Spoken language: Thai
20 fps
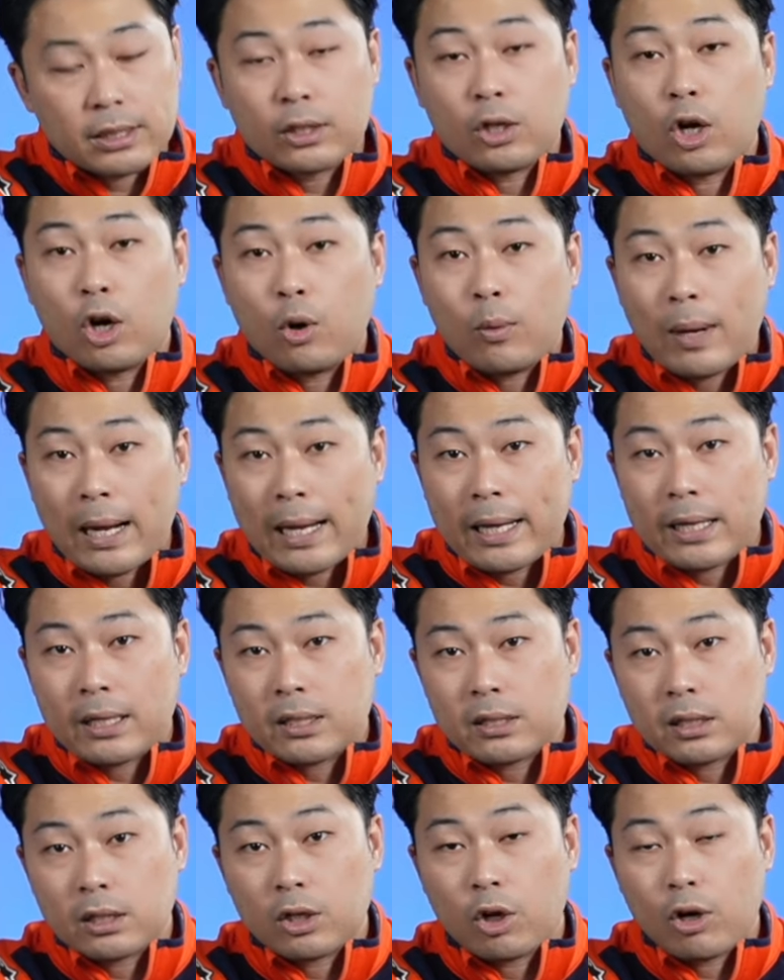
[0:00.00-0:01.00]
สึกหลอไว
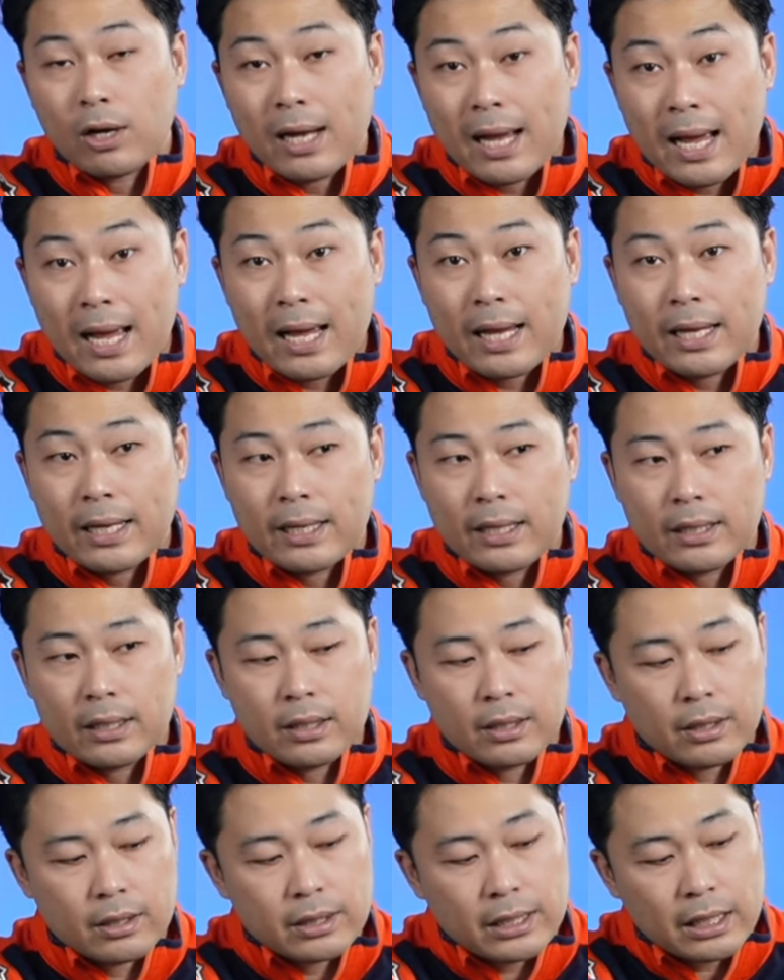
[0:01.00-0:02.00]
สึกหลอง่าย
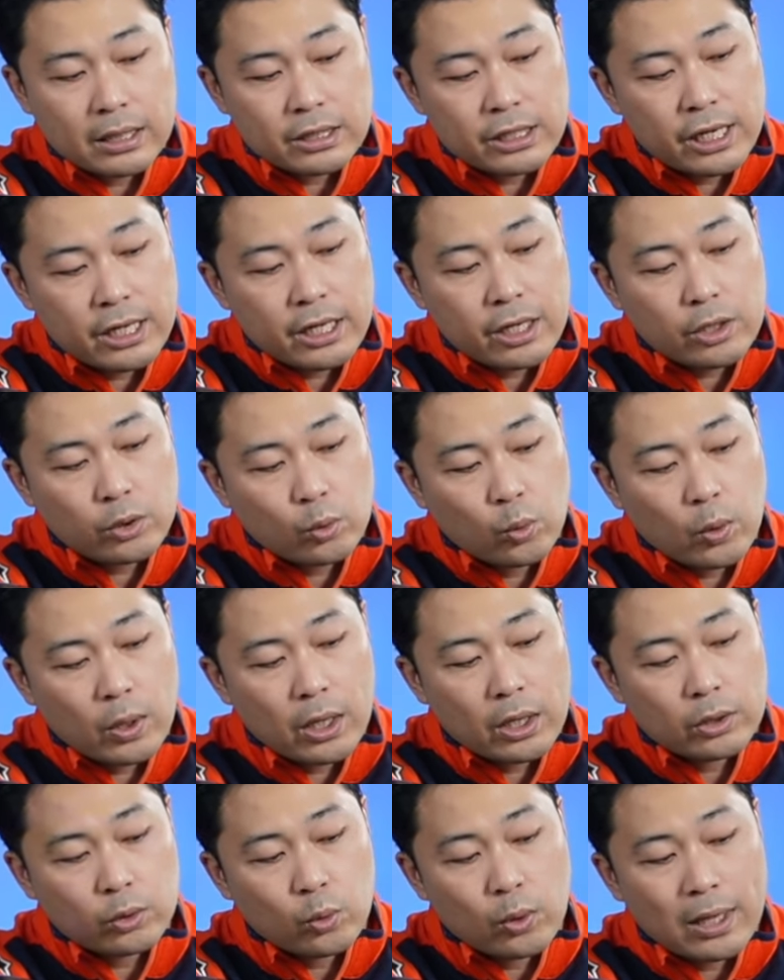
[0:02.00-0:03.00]
อย่างเช่นในตั
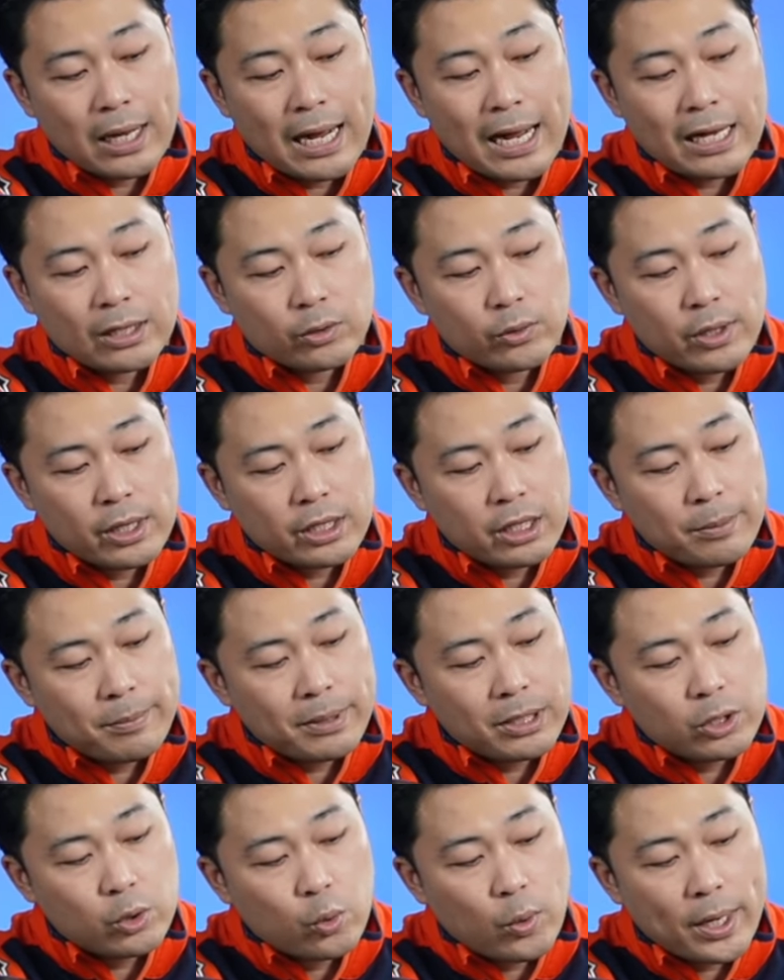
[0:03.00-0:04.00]
วคางตรงนี้ที่
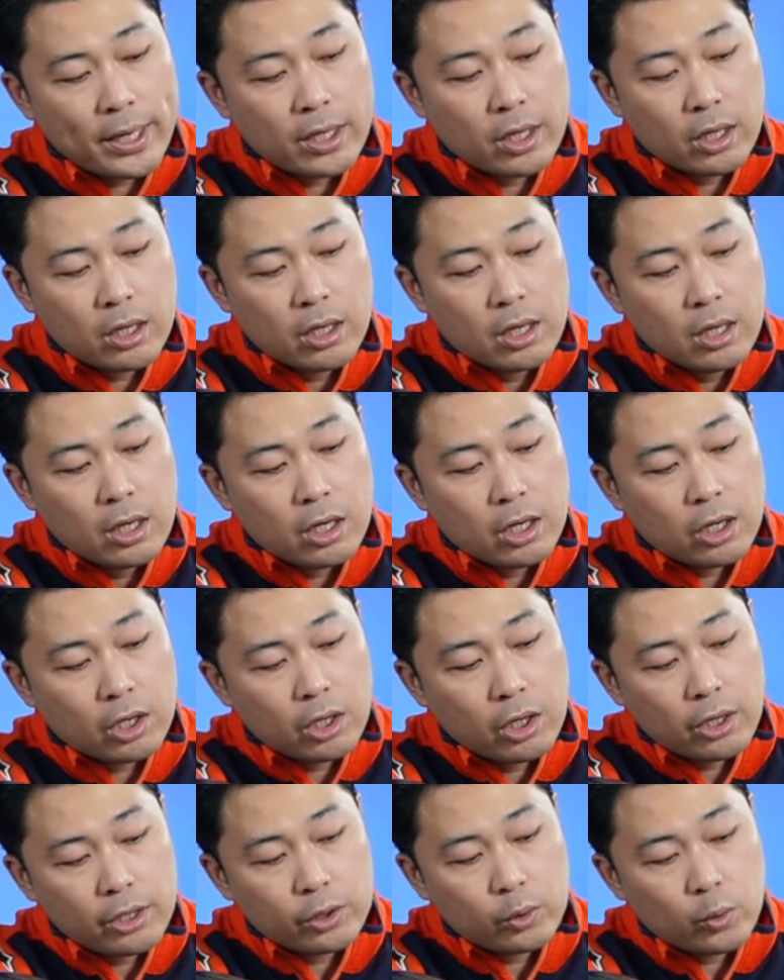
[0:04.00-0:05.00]
มันย้วยเนาะแล้
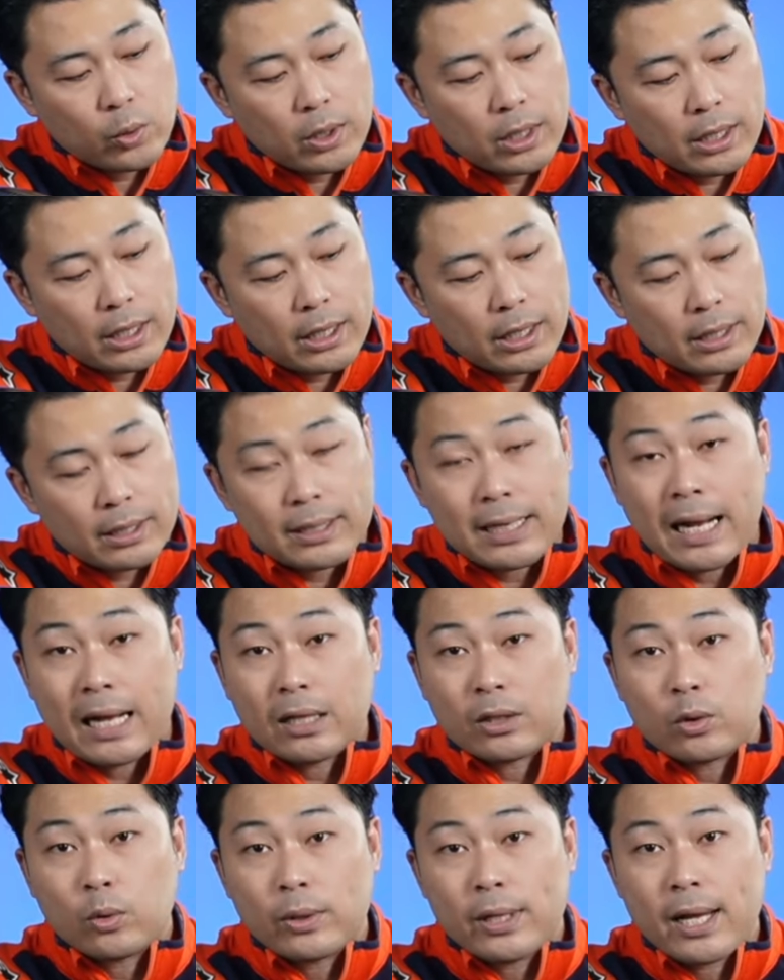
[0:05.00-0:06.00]
วก็ตัวห
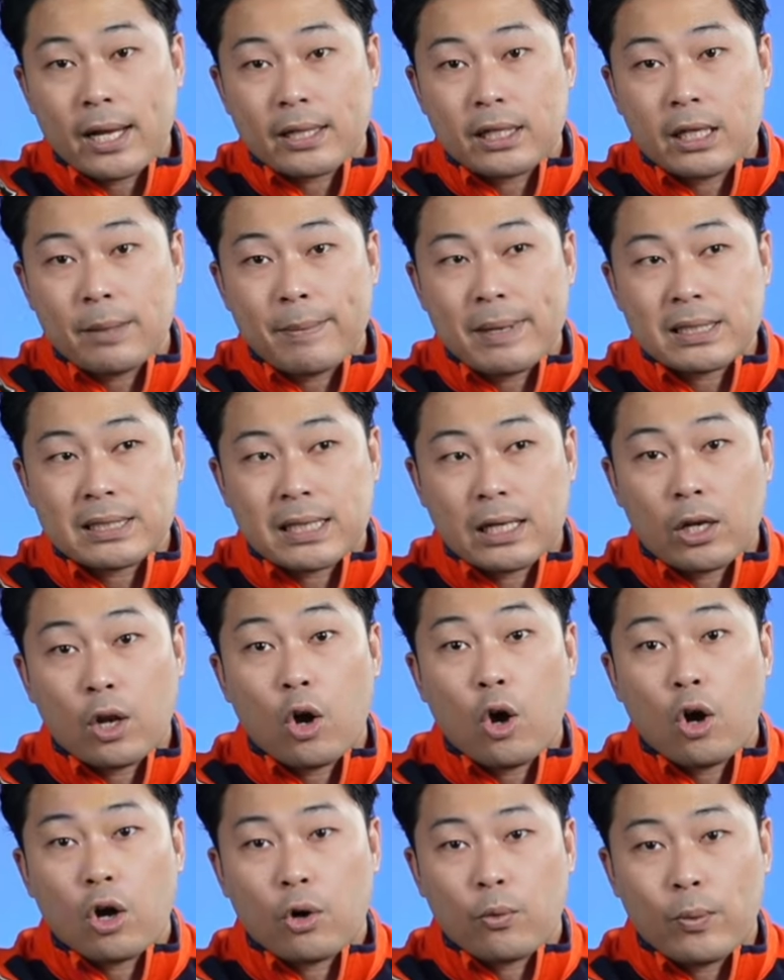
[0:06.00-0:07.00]
นามตรงนี้ที่มันจะ
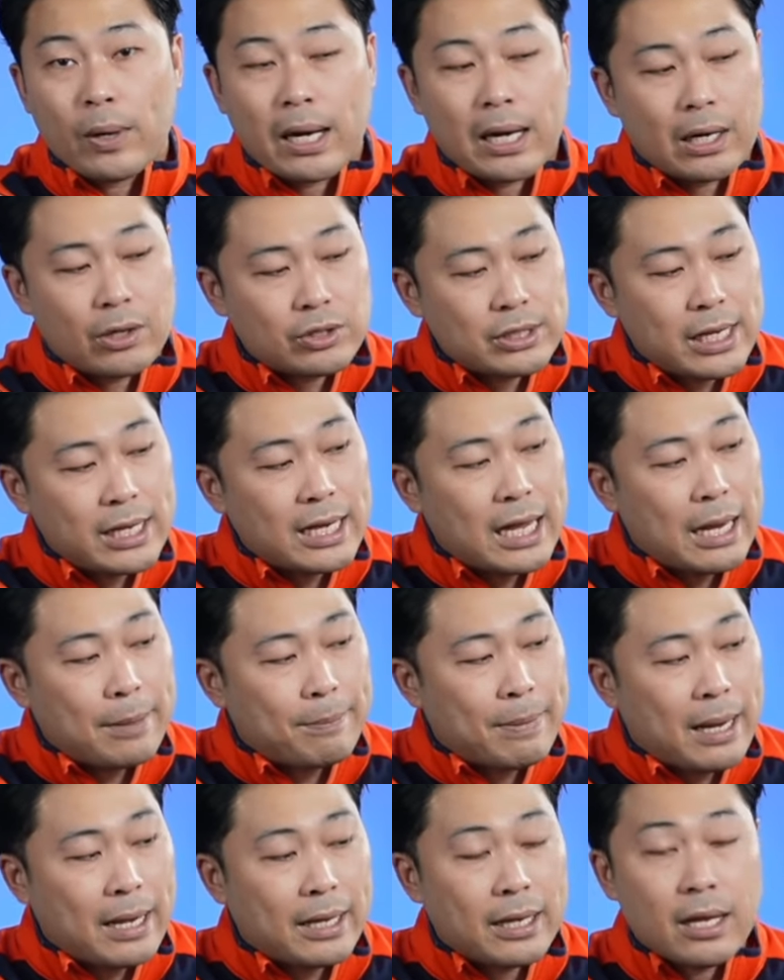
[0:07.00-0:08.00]
ลอกเวลาเราใช้งา
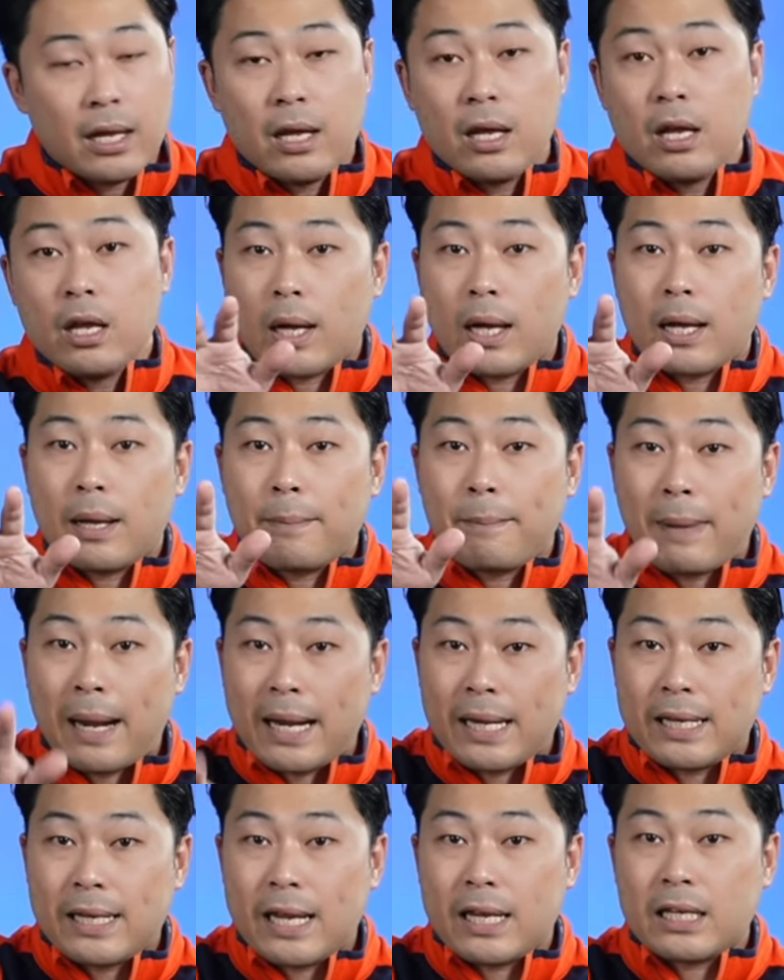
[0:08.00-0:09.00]
นไปตัวให
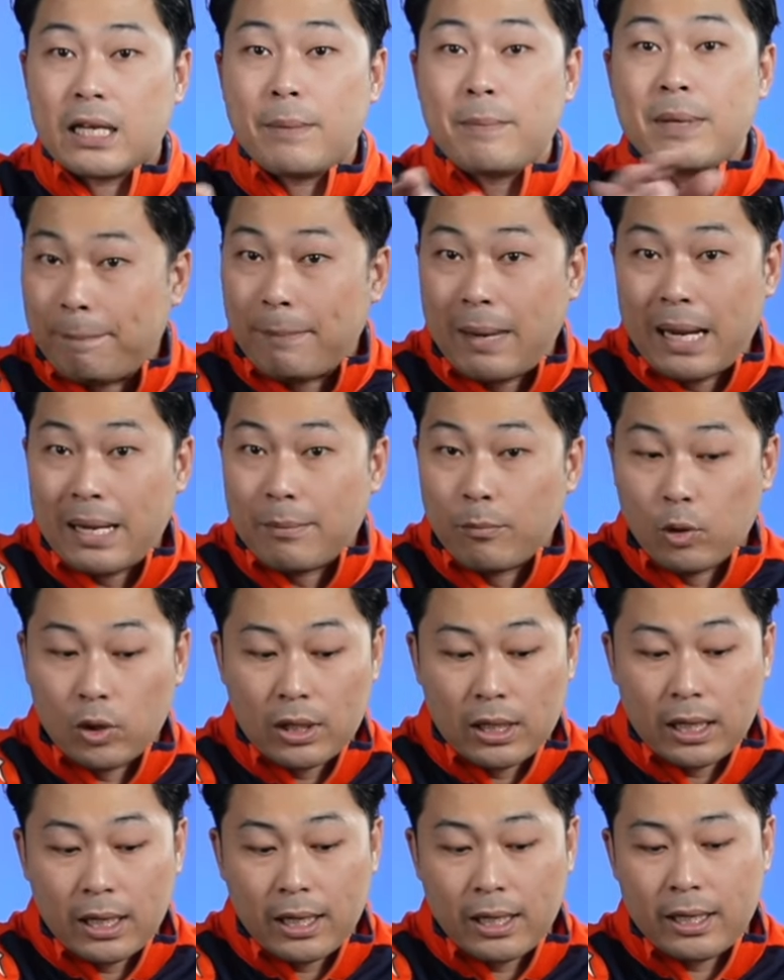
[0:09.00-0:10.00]
ม่เนี่ยปรับใหม่หม
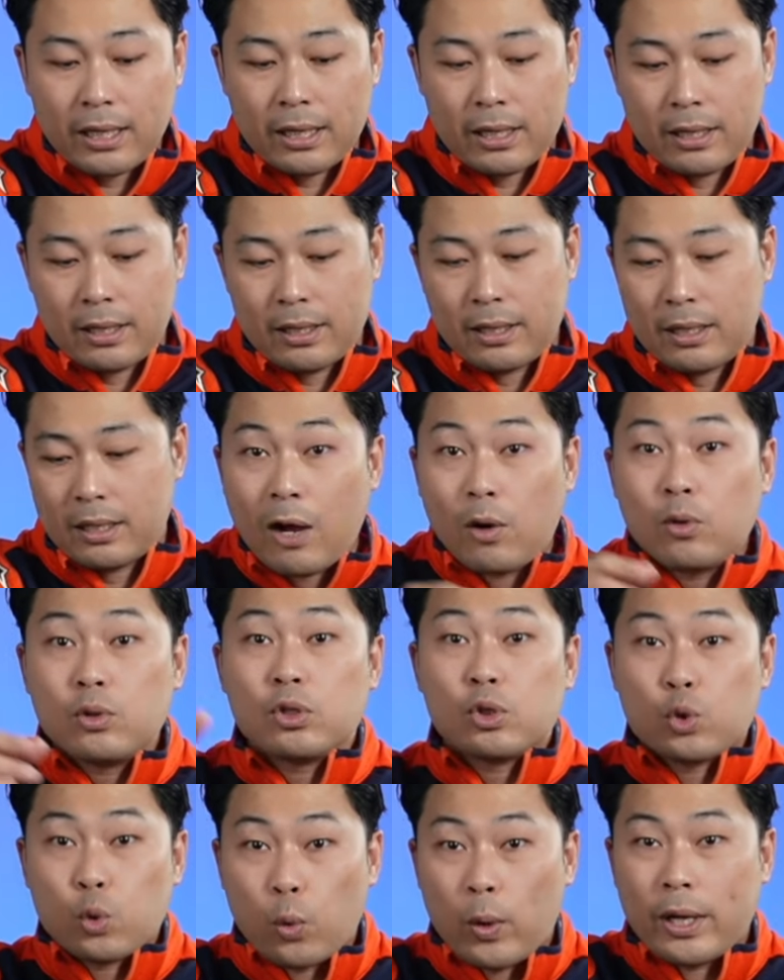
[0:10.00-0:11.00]
ดเลยแล้ว
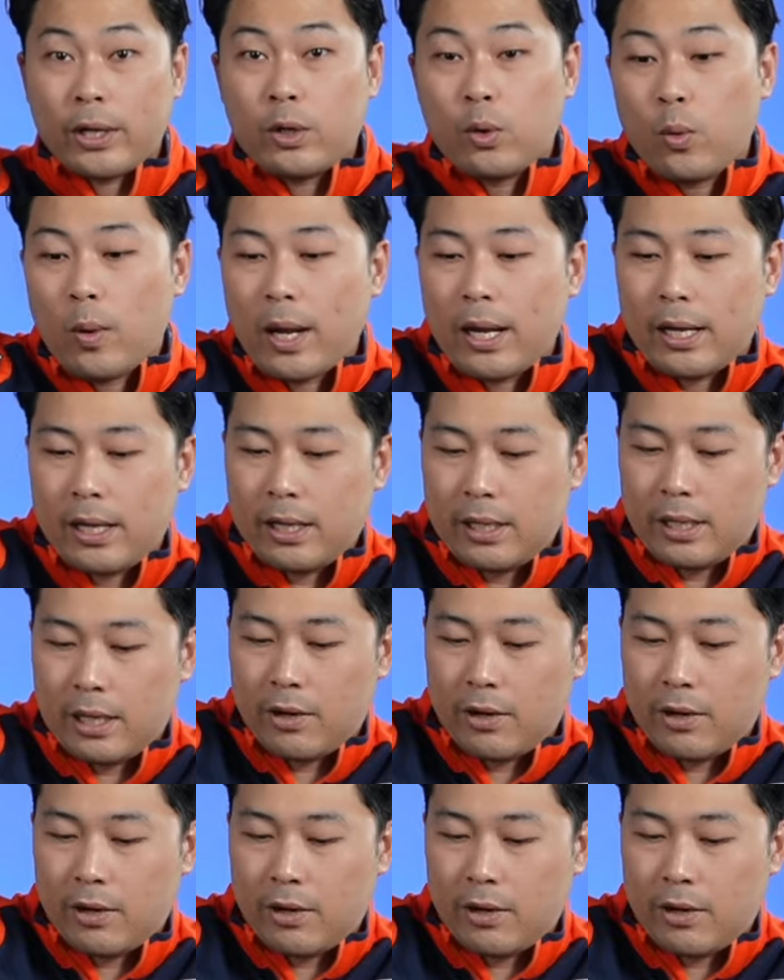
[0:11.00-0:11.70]
สวยด้วย